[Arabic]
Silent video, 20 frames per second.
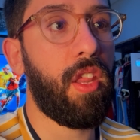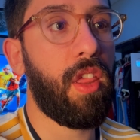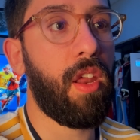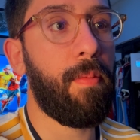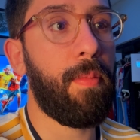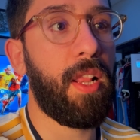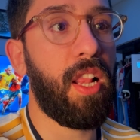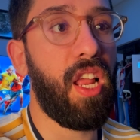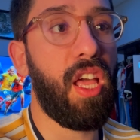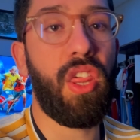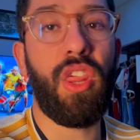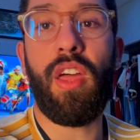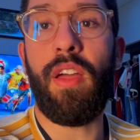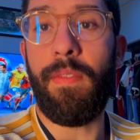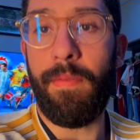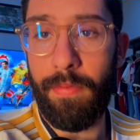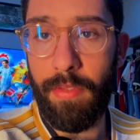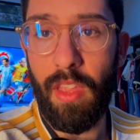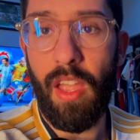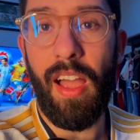ضرب ثلاثة
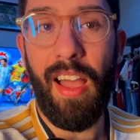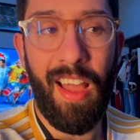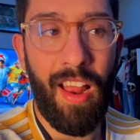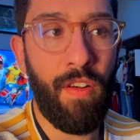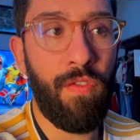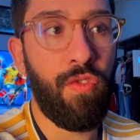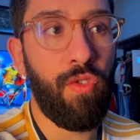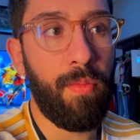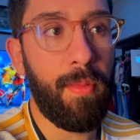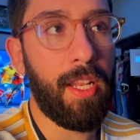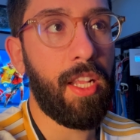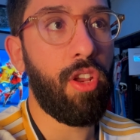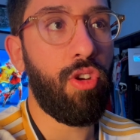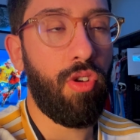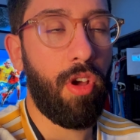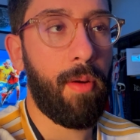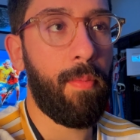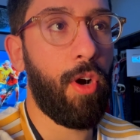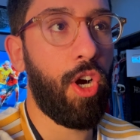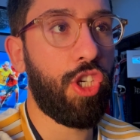
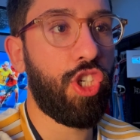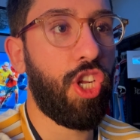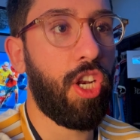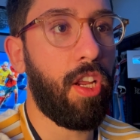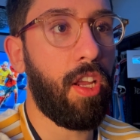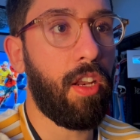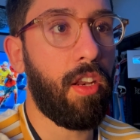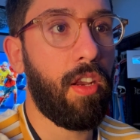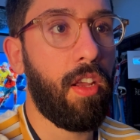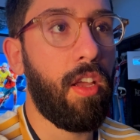1224